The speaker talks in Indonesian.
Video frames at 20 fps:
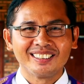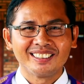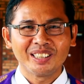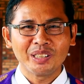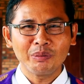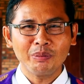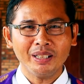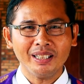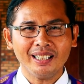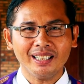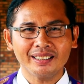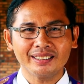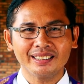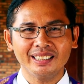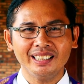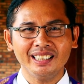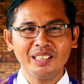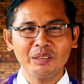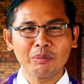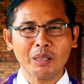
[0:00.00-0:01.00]
Terima
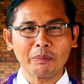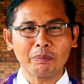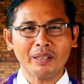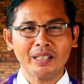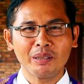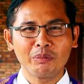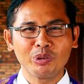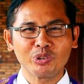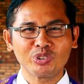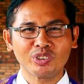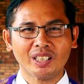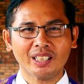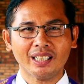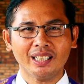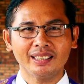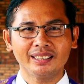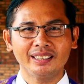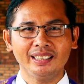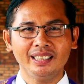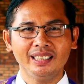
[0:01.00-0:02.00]
kasih Bapak Ibu Saudara
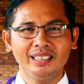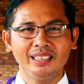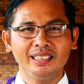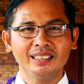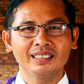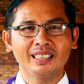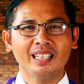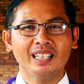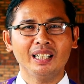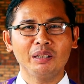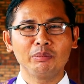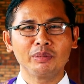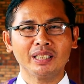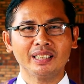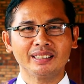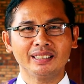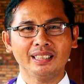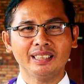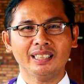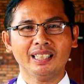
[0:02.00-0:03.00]
kasih telah
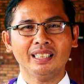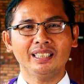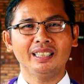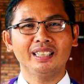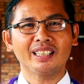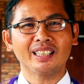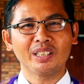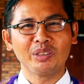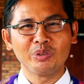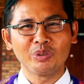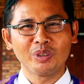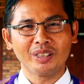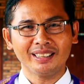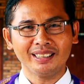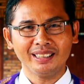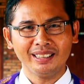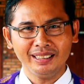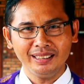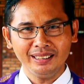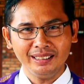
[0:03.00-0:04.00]
menyaksikan renungan
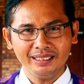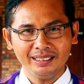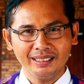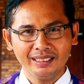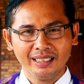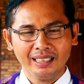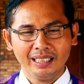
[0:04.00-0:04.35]
ini.